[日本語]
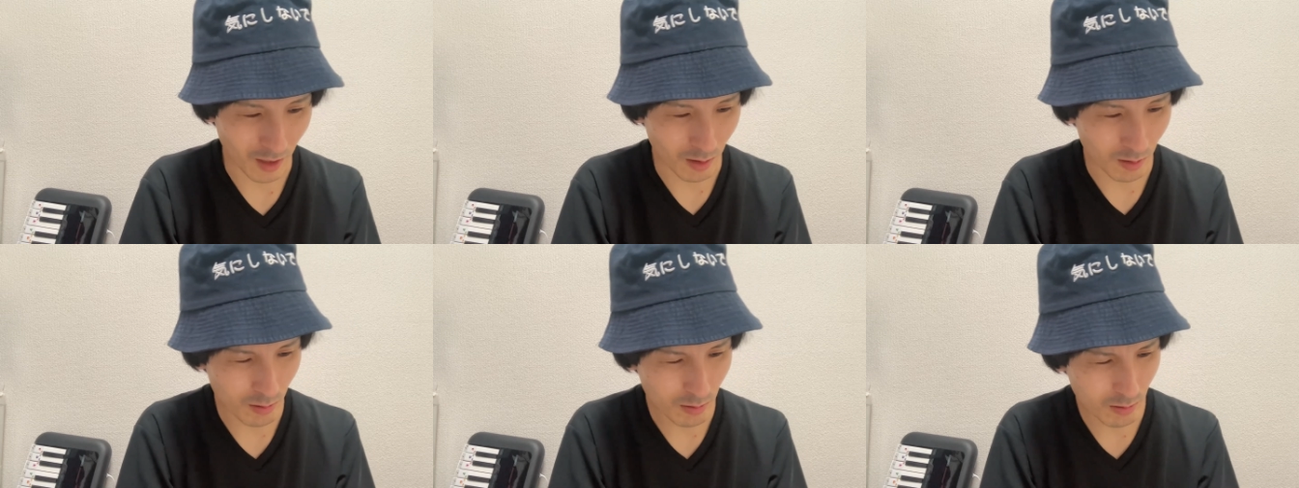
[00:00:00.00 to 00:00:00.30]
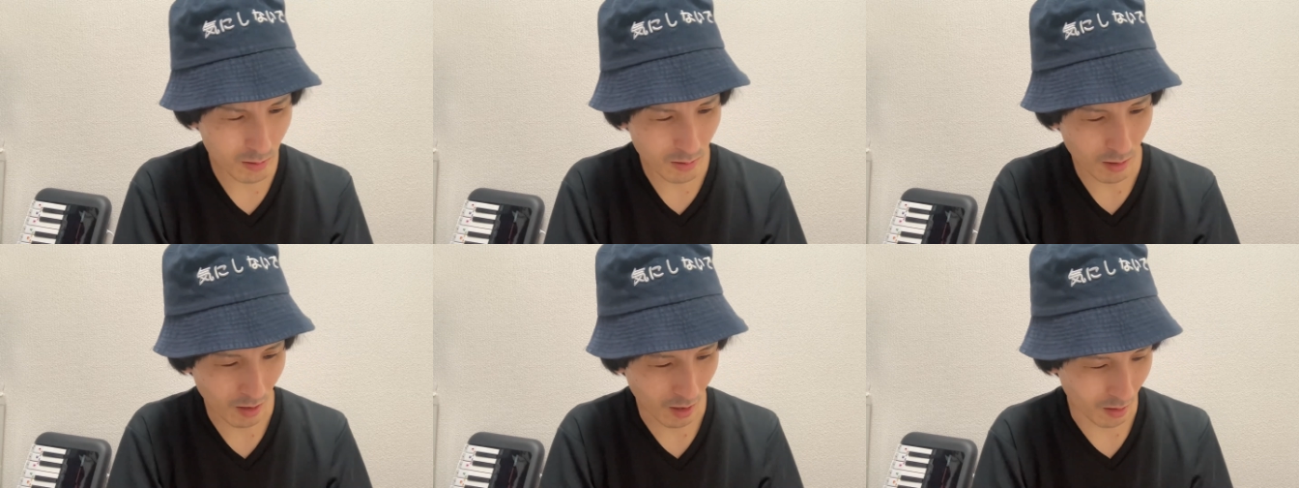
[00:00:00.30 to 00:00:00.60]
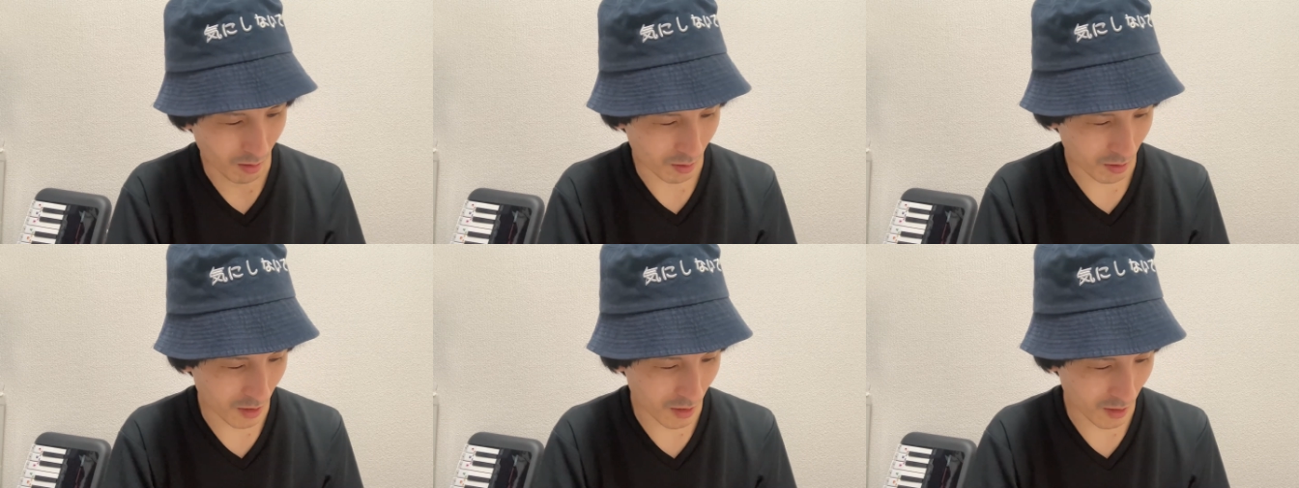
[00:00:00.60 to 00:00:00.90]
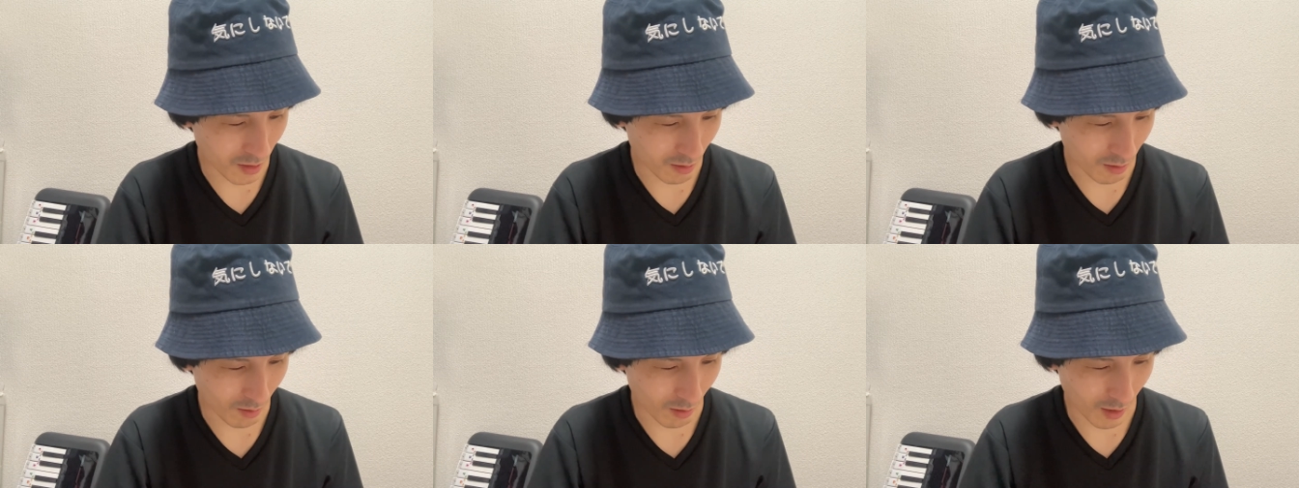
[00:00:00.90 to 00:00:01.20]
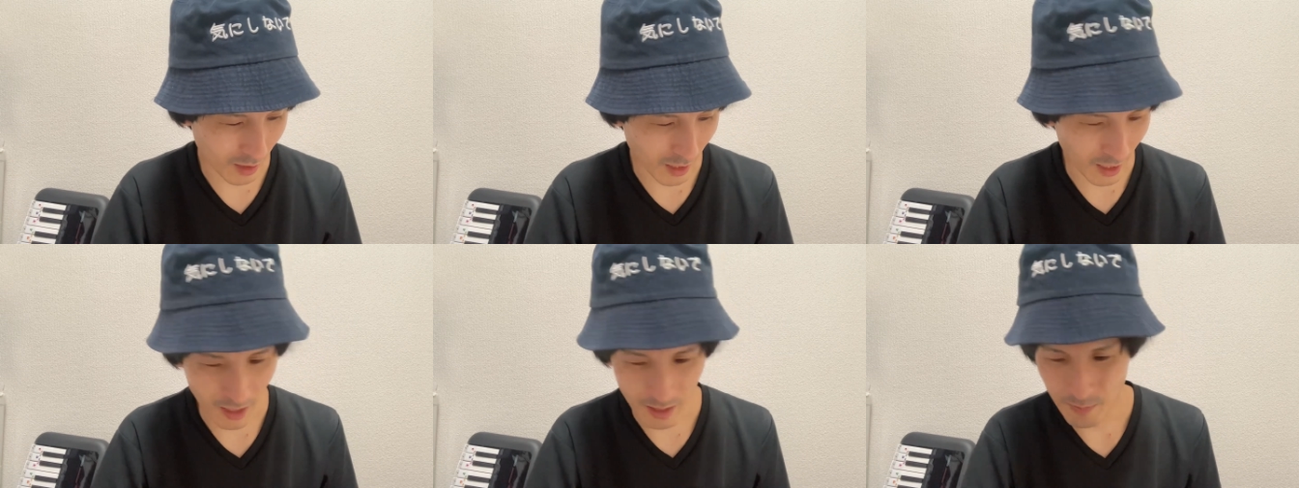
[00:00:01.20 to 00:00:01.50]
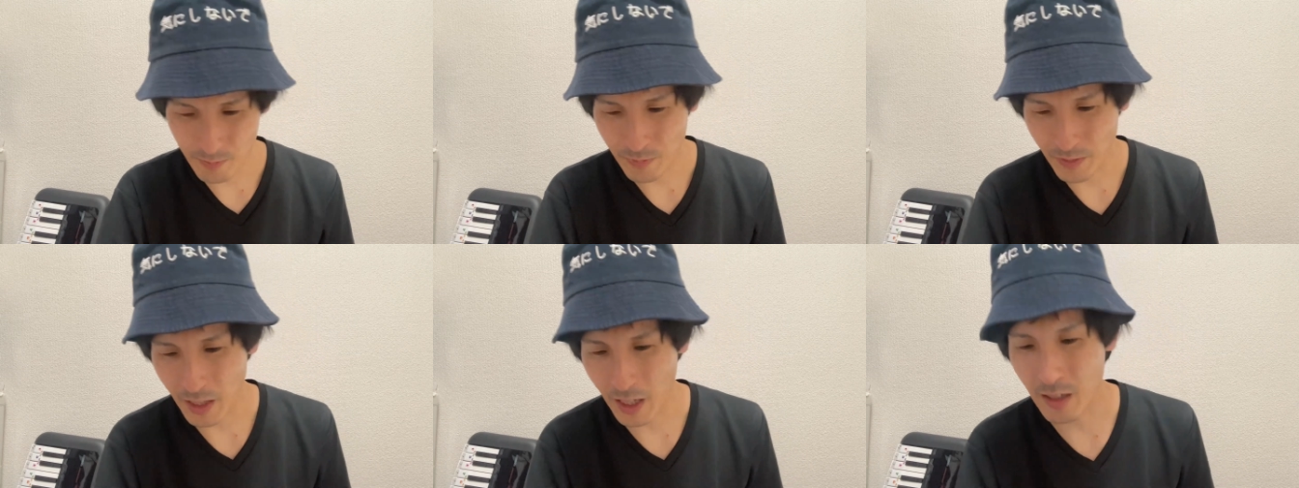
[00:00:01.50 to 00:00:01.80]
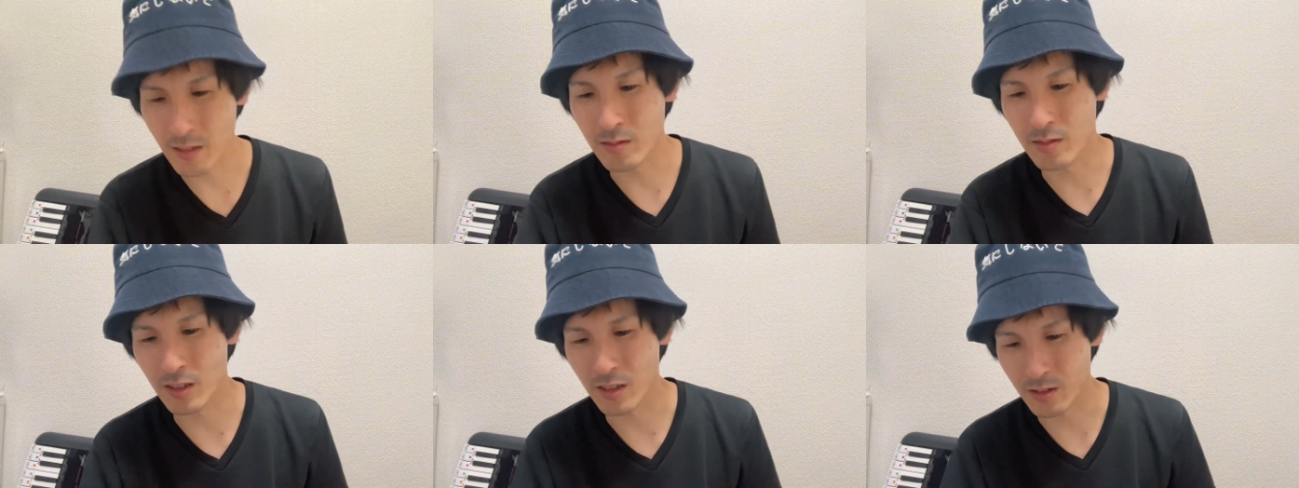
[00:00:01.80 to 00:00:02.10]
幽霊の日っていうのがね、
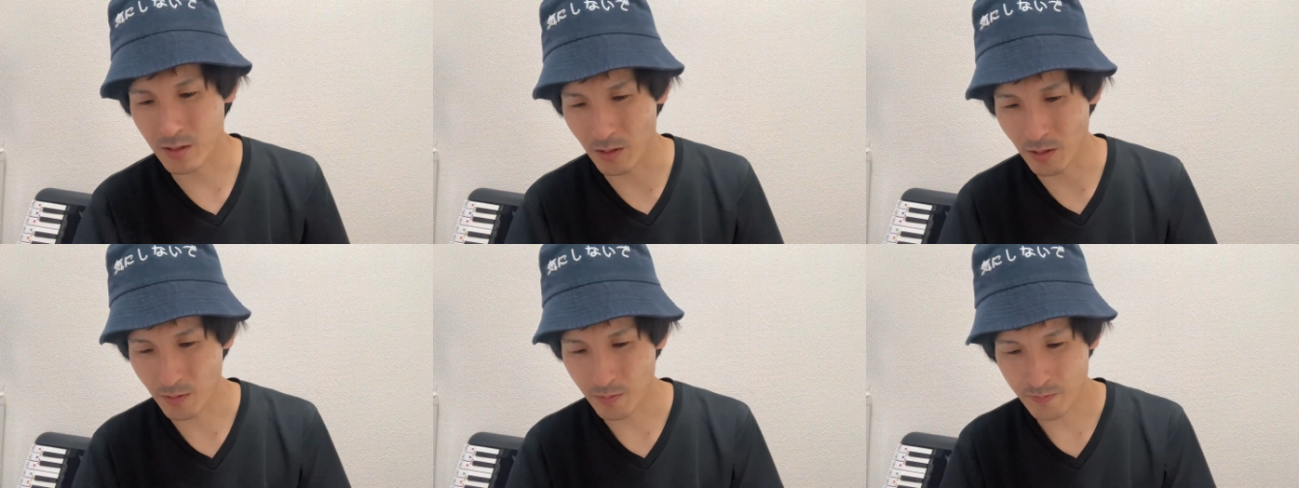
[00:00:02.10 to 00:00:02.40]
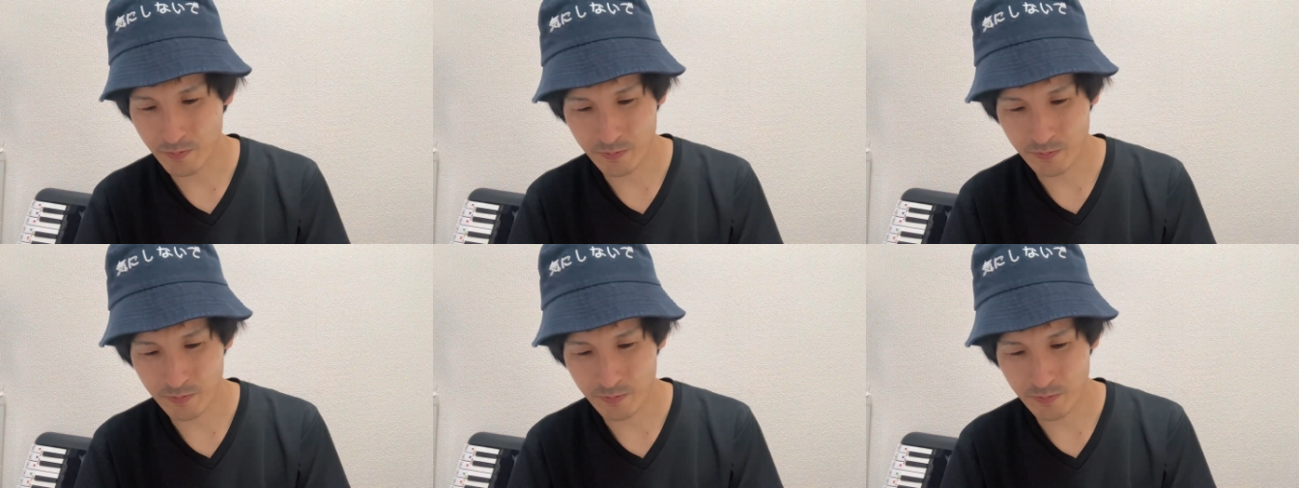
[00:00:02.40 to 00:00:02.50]
あるんですよ。